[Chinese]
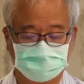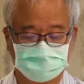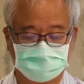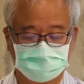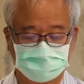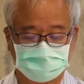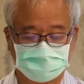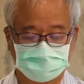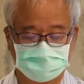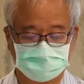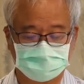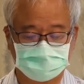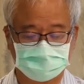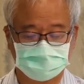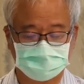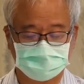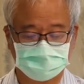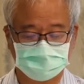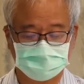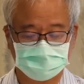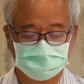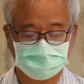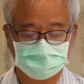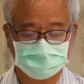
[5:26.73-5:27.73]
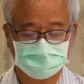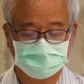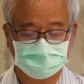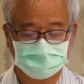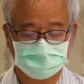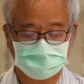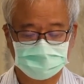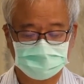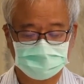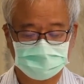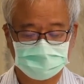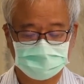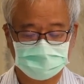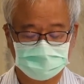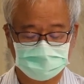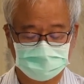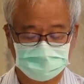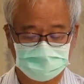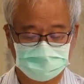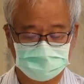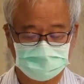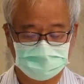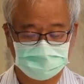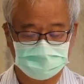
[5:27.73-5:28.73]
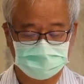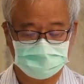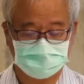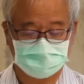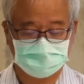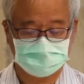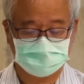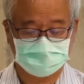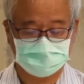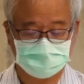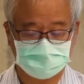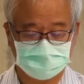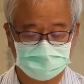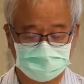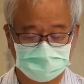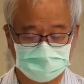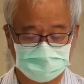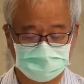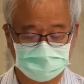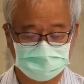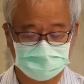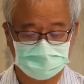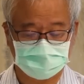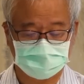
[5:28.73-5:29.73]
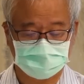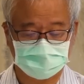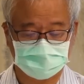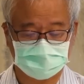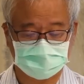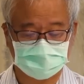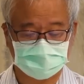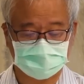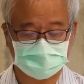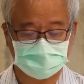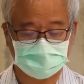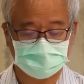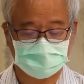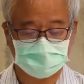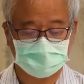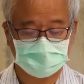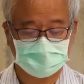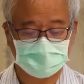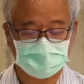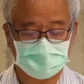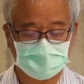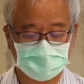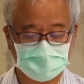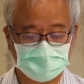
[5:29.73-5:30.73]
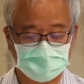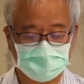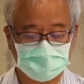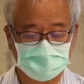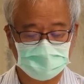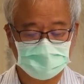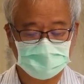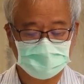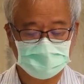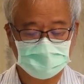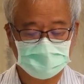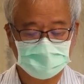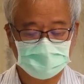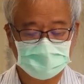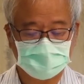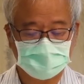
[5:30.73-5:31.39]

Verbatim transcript: 上主为我们行了伟大奇迹。